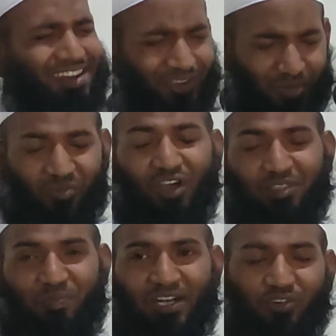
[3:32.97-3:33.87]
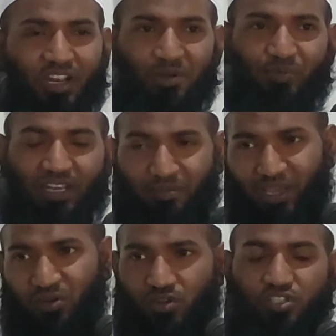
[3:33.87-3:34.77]
এইরকম মদ পান করার পরে
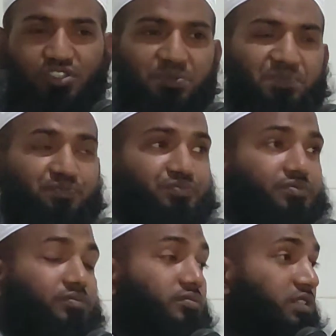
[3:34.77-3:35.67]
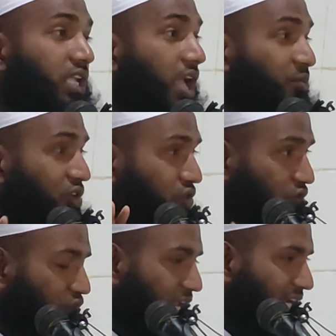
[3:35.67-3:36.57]
মানুষ এমন
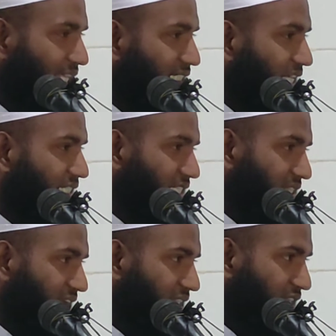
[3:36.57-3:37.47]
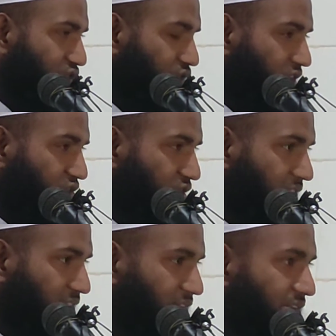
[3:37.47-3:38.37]
কোনো গুণার কাজ নাই যে তার দ্বারা সংগঠিত
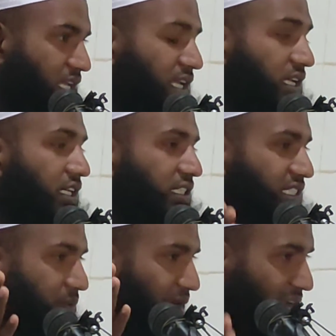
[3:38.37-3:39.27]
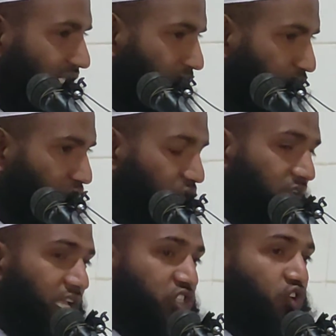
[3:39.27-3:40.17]
হয় না নিজের মাকে খুন
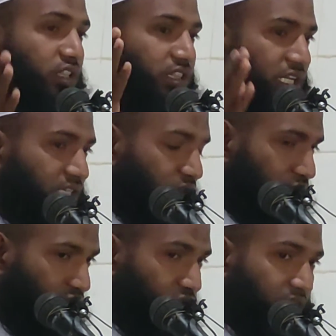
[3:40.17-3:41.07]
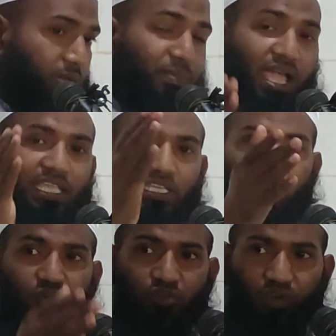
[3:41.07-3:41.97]
করে সন্তানকে খুন করে ভাইকে
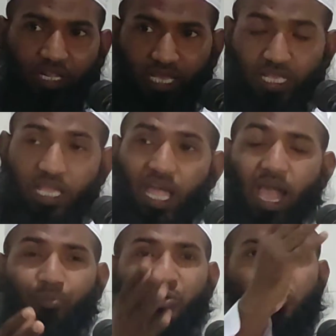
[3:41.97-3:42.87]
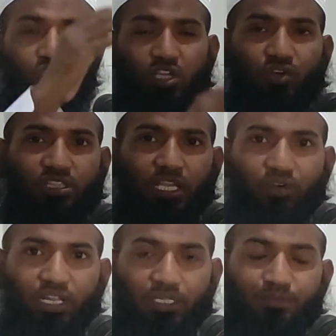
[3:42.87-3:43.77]
খুন করে আপনজনকে হত্যা
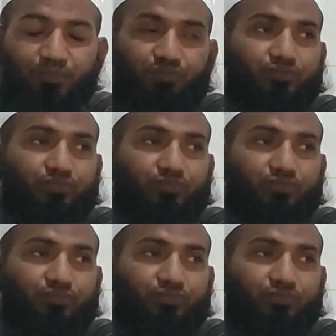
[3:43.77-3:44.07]
করে